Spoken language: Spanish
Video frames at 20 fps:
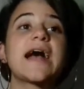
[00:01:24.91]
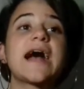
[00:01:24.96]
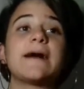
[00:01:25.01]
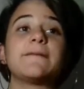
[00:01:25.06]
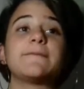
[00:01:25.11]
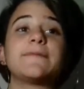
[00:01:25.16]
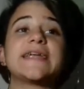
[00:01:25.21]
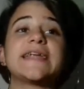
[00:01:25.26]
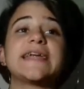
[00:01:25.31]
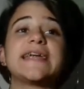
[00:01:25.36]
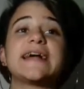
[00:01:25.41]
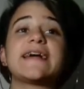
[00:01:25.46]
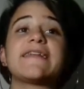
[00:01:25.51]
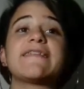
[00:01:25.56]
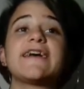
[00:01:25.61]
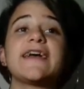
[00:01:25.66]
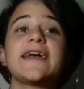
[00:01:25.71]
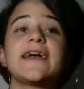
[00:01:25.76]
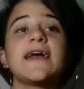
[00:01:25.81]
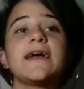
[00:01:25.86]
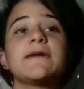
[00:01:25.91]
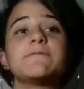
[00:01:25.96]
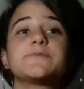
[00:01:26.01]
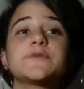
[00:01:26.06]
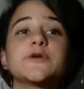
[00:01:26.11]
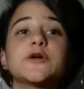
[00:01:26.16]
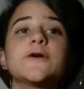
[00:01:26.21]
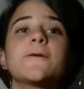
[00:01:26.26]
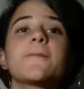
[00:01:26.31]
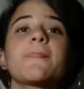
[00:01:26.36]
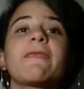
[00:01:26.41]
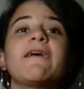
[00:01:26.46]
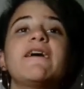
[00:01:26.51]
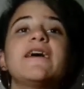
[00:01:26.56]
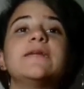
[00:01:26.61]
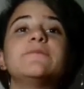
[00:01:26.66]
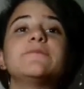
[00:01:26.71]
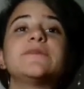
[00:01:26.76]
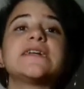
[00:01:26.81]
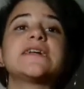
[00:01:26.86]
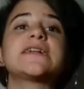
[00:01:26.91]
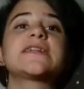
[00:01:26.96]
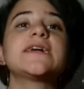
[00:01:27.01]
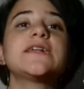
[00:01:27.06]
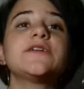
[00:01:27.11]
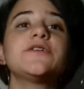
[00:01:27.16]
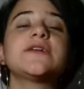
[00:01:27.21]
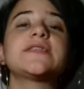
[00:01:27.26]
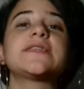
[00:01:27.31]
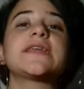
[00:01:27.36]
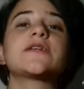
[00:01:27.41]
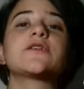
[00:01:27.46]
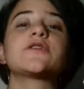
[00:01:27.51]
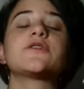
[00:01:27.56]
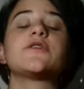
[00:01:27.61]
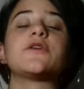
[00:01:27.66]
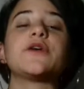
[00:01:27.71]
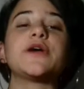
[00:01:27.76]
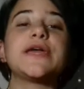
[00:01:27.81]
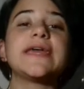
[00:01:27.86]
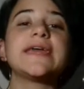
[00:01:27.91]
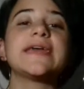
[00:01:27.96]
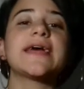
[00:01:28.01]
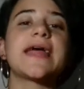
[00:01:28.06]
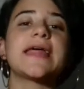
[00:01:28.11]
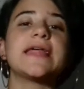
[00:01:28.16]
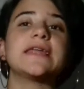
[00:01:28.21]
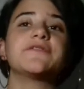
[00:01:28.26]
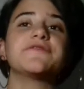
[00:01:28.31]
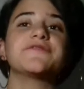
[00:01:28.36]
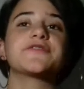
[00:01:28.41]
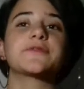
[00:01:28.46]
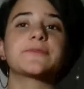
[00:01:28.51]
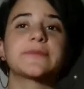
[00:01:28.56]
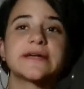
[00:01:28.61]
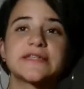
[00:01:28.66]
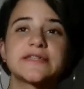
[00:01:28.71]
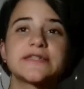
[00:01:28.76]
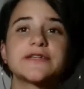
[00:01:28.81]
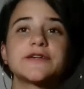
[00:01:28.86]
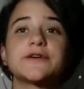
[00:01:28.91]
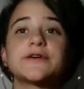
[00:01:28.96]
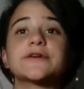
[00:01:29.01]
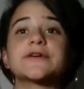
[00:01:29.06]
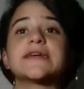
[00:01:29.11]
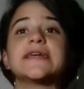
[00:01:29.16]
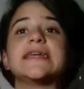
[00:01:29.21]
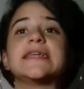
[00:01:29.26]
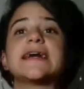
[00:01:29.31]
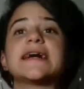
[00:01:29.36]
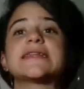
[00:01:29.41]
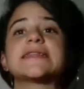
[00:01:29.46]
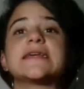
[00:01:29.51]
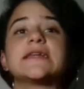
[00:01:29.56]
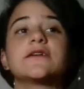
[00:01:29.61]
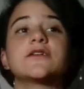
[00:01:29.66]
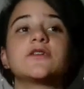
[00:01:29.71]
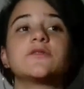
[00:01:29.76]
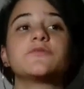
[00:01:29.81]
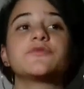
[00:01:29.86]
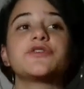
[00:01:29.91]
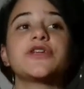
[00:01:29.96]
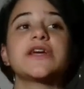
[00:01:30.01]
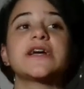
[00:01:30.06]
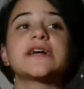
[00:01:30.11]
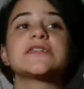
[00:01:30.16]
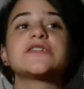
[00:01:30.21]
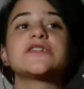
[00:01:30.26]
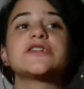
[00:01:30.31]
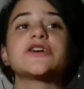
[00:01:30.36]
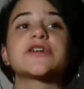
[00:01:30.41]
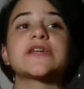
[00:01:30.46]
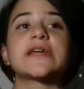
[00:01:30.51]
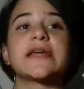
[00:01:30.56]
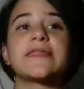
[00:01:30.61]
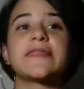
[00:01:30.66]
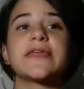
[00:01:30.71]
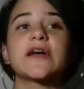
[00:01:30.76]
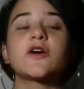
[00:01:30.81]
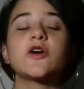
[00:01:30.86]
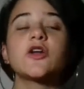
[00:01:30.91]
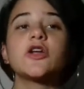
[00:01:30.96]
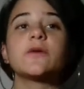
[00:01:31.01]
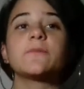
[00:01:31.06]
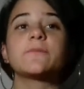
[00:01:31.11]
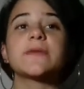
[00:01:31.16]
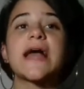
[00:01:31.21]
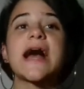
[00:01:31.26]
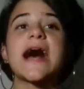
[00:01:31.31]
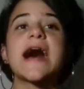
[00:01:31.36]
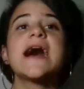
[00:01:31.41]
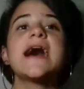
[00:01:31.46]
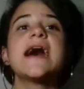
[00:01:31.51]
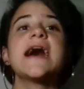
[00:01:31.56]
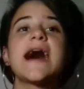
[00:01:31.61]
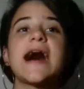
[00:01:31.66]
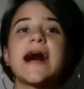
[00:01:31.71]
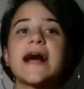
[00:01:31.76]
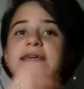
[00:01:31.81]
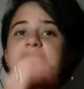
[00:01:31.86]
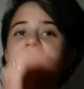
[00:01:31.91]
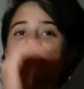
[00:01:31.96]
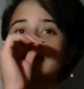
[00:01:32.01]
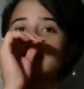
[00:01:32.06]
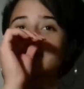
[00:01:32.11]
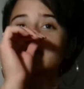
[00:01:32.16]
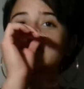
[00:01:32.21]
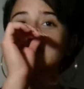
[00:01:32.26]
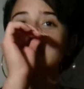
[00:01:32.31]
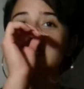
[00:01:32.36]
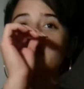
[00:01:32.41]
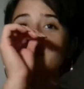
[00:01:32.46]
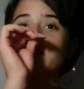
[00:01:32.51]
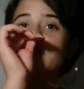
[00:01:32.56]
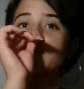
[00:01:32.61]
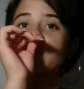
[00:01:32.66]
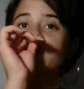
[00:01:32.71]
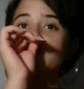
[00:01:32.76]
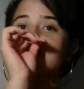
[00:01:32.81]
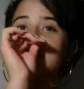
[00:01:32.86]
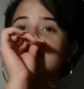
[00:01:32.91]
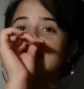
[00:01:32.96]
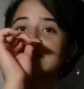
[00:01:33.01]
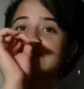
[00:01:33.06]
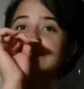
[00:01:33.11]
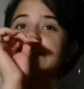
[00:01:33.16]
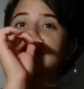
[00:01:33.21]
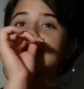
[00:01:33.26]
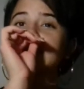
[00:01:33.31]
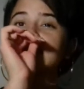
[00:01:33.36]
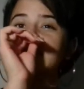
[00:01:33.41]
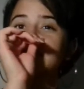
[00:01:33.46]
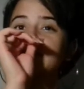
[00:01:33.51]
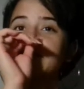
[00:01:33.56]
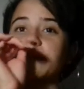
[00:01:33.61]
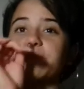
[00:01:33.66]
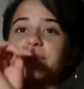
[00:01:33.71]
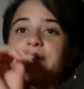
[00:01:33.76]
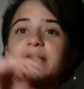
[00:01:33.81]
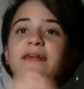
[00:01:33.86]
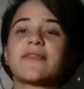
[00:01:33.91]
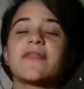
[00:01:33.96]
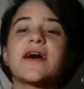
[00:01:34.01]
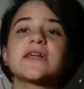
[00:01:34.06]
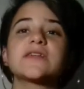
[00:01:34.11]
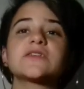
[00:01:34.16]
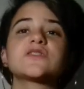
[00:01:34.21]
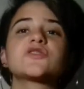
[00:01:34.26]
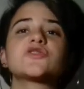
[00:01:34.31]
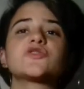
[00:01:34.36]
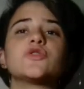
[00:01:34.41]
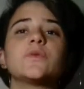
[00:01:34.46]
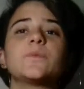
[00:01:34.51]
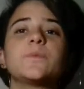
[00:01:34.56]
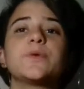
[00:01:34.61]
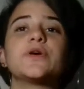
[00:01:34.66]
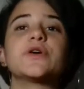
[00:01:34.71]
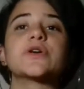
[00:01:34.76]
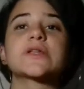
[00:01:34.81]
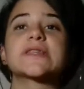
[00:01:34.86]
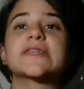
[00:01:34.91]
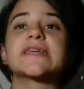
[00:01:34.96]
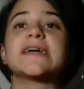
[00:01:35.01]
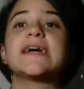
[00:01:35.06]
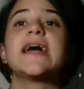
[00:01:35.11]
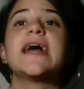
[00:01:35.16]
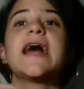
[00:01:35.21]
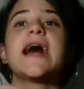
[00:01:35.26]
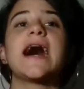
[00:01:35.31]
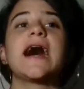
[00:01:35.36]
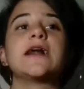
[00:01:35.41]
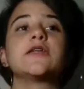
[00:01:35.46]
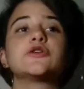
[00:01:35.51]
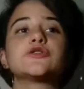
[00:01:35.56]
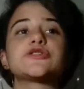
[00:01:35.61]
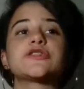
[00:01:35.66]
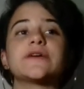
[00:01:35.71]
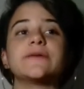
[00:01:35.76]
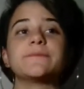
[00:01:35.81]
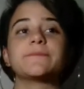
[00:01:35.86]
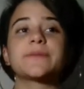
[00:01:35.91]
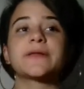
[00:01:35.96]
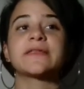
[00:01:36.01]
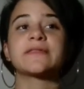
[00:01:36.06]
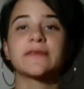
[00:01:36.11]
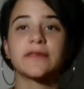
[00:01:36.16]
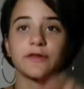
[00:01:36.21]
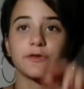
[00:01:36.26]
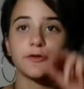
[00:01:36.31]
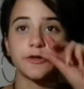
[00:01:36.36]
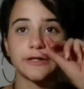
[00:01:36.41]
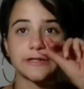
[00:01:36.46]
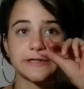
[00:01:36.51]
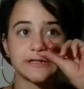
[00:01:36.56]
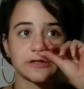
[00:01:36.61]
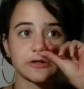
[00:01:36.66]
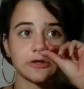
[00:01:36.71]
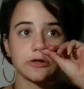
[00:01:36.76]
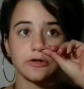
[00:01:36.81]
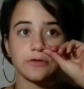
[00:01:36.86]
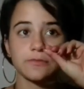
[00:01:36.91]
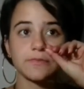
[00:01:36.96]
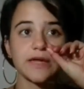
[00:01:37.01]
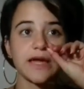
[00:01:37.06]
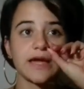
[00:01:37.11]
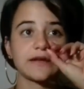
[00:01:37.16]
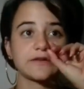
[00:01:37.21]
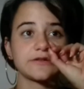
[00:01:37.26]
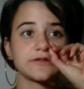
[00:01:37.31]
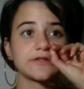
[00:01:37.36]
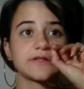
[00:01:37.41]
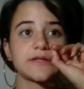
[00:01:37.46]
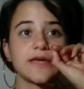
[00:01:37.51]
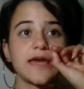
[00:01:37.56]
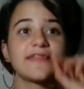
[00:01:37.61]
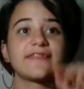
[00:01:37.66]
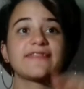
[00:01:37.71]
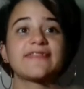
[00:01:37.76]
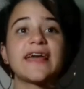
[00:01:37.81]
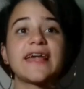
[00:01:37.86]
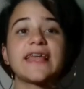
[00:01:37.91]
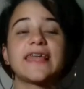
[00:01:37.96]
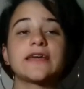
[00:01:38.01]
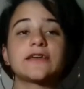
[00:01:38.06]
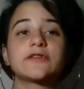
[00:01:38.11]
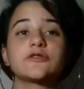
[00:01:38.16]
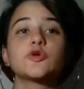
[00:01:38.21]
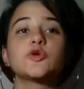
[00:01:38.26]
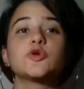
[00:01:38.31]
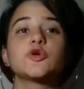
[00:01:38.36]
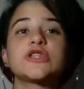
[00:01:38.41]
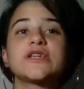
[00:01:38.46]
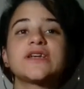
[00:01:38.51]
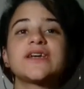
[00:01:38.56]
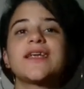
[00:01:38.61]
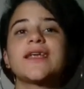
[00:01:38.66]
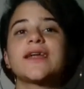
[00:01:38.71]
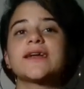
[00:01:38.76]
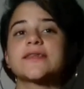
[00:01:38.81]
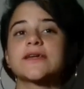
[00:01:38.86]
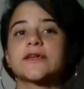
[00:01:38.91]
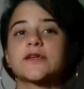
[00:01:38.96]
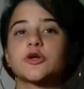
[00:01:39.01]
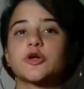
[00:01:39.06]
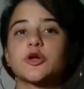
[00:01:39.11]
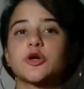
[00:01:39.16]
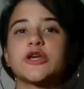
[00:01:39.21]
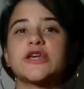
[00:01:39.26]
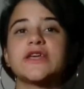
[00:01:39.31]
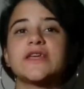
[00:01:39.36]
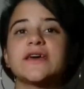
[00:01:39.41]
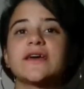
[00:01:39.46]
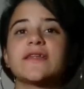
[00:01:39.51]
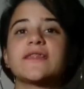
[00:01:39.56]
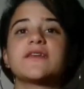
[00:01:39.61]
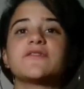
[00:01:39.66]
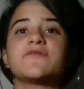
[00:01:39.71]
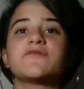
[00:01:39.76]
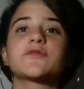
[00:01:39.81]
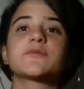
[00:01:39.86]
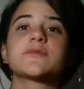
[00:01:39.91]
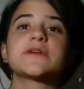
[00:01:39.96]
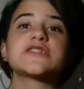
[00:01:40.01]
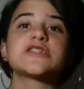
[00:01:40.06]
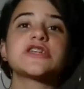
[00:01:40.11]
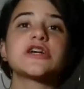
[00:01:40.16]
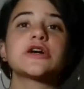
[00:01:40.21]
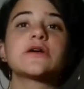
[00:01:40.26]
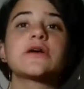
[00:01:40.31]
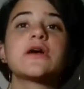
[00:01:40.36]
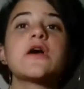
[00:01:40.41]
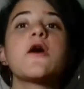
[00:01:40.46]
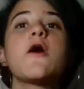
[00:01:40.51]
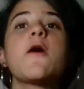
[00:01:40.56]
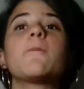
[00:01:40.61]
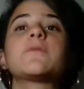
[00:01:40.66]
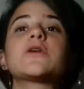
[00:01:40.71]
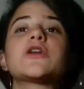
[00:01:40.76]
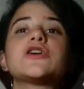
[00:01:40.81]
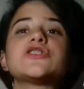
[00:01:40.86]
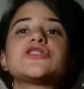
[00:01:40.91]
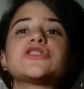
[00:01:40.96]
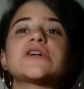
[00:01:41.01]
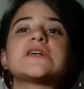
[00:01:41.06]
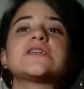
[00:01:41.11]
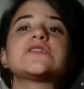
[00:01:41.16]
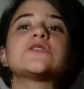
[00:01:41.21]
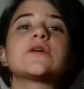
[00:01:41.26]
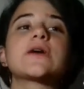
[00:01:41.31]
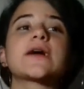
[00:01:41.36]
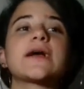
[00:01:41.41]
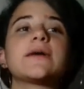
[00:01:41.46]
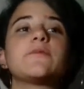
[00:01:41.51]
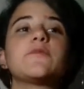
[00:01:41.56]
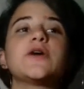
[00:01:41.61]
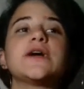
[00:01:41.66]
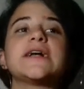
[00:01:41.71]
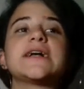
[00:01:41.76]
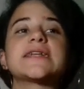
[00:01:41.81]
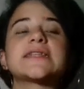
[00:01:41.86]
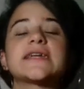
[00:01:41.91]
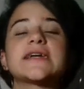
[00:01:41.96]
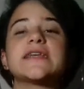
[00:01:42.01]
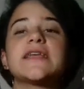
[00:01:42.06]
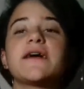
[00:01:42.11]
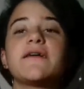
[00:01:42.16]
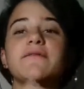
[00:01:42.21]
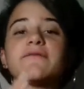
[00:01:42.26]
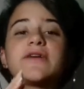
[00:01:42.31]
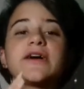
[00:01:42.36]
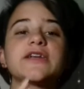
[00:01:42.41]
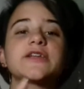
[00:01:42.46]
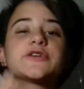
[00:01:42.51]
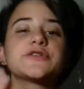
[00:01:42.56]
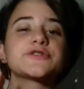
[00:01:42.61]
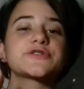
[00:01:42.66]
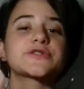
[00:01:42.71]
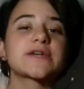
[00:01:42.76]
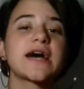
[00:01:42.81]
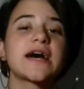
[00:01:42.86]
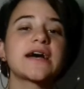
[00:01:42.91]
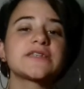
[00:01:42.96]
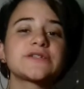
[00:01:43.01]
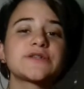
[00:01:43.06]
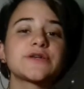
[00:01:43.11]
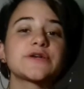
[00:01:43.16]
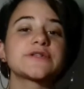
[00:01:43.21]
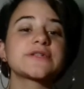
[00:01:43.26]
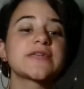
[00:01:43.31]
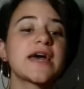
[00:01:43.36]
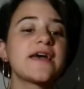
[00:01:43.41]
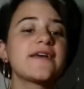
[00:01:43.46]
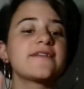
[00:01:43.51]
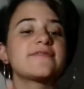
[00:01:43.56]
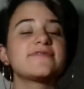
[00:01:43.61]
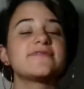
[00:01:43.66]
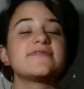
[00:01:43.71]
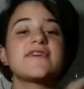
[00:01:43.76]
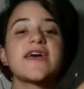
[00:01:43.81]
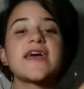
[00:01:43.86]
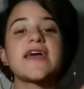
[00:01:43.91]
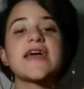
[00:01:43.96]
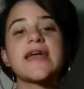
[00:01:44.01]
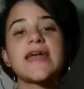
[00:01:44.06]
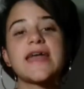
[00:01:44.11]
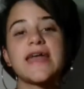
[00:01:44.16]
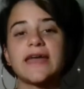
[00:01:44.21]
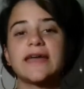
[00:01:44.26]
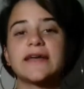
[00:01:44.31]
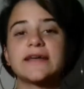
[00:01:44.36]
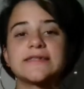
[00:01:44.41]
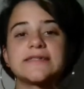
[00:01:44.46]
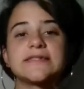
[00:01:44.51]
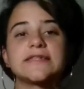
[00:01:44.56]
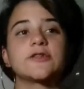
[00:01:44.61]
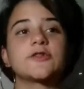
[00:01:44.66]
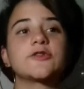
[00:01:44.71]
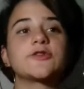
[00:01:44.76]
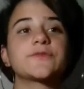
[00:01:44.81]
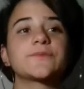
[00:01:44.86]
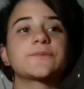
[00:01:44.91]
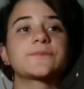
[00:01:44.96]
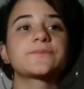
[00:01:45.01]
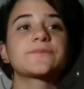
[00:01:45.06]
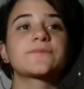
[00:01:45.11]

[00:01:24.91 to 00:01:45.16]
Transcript: A manera de ejemplo, el Ministerio de Tecnologías de la Información y las Telecomunicaciones de Colombia ha desarrollado una iniciativa para dar soporte a los emprendedores colombianos de la industria de las tecnologías de la información, proceso que muestra ya varios casos de éxito.